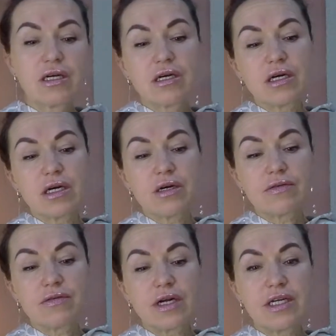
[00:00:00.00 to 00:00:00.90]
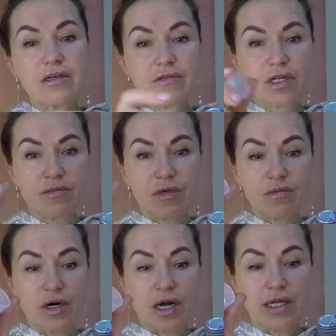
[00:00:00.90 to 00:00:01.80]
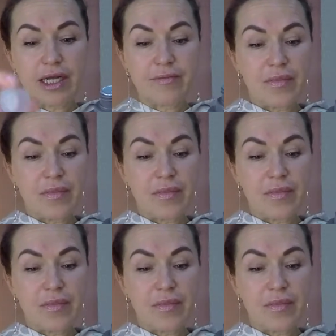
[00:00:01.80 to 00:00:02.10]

а, фольгированной мембраной.